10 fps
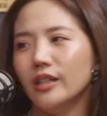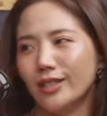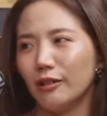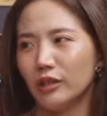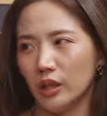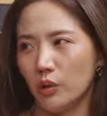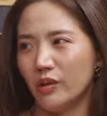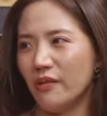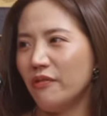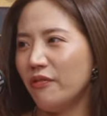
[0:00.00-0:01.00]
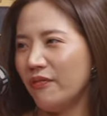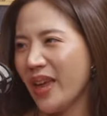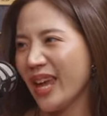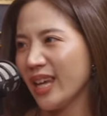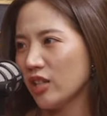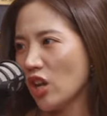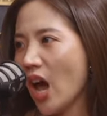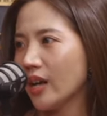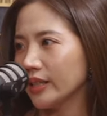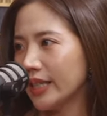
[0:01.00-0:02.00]
你知道德国人非
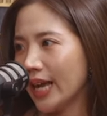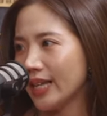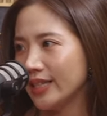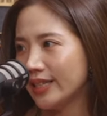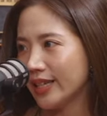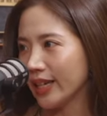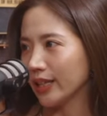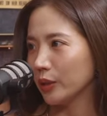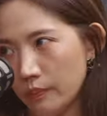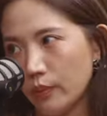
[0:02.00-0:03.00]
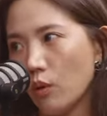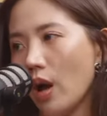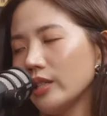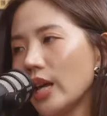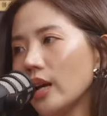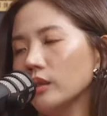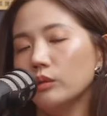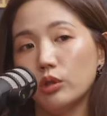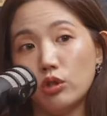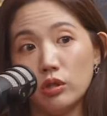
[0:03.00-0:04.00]
常严谨吧？不夸张，
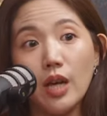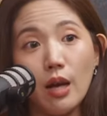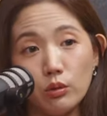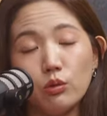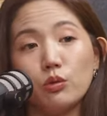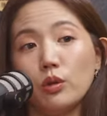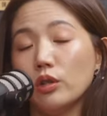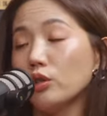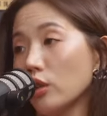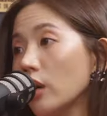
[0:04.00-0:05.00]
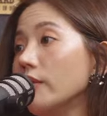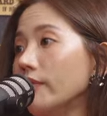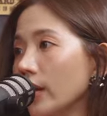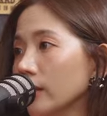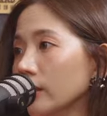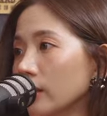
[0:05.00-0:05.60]
我只考数学十二分，